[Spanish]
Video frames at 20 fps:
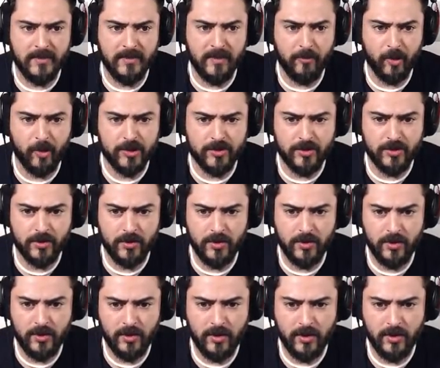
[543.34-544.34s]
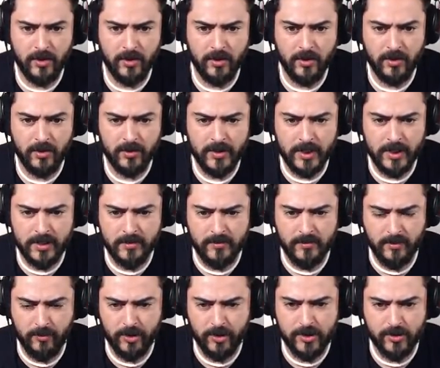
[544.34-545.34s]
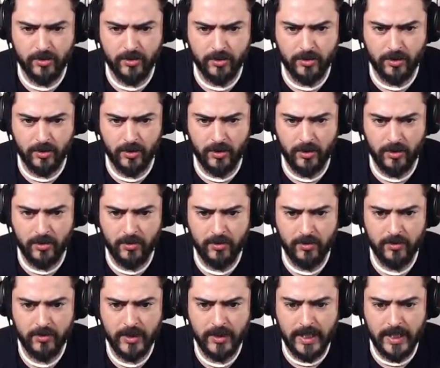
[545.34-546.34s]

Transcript: se me ha puesto... Ya se me ha puesto todo loco.